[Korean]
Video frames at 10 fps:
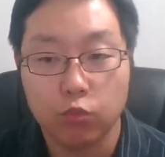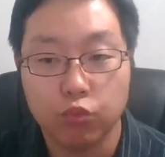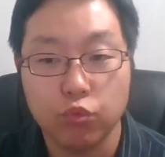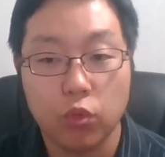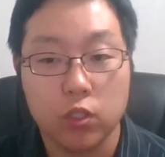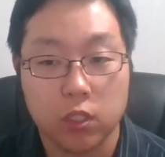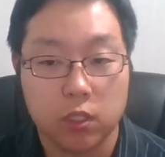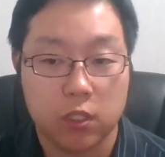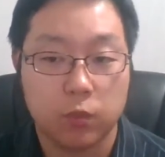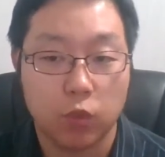무엇이
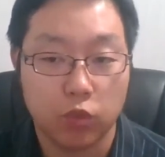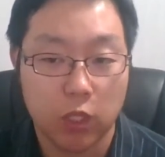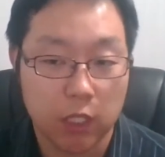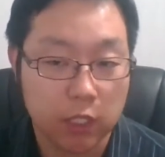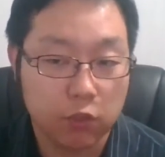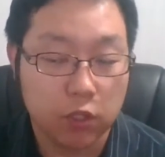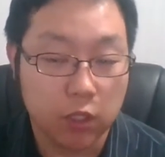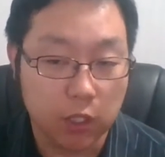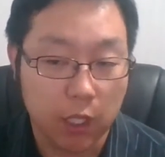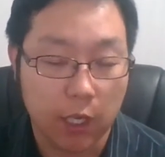있으면 우리가 이길 수
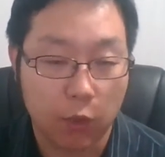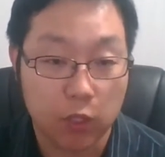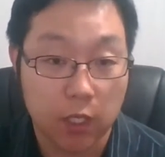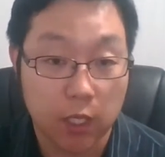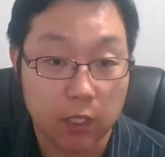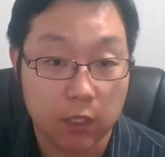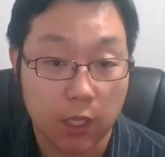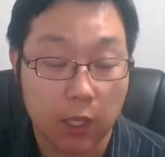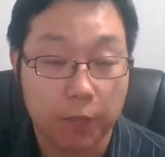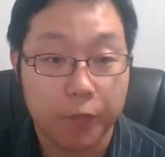있느냐라고 이야기할
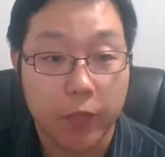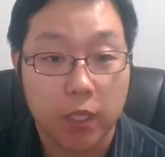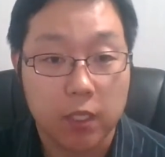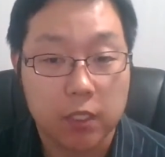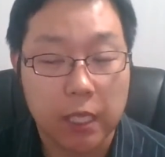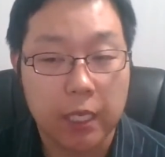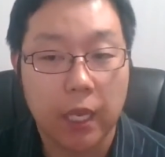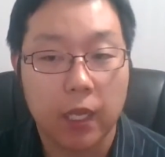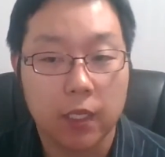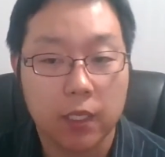때
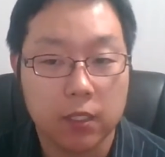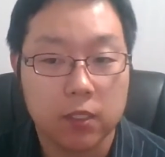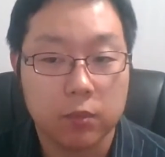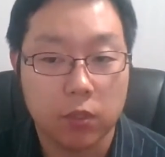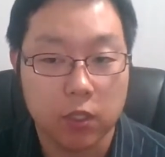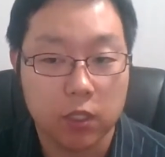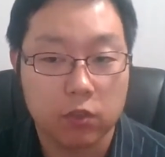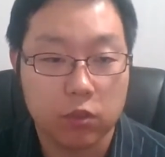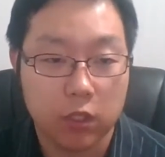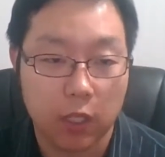사랑이 있으면 이길
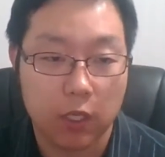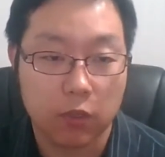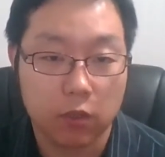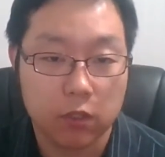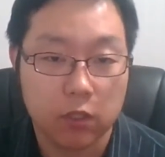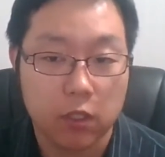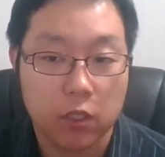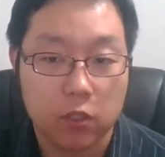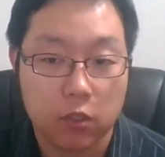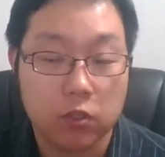수 있다라는 것을
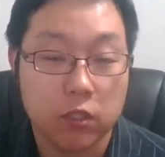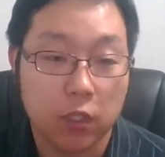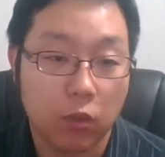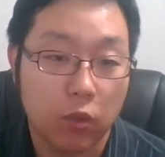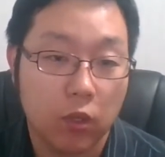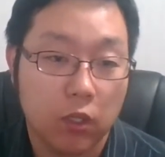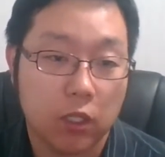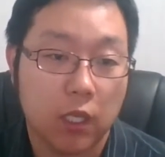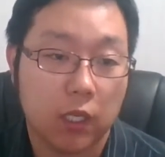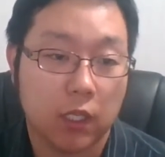전제로
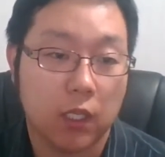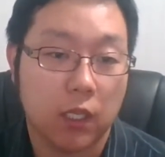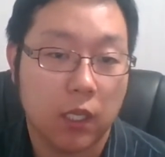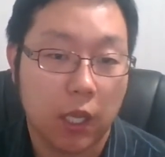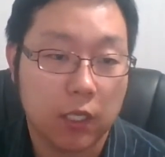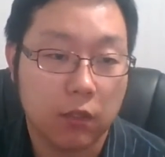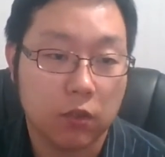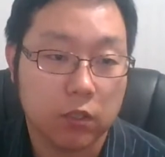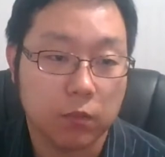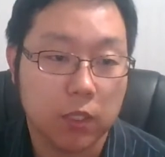이야기하는
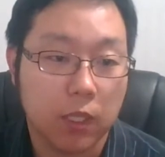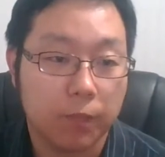것입니다.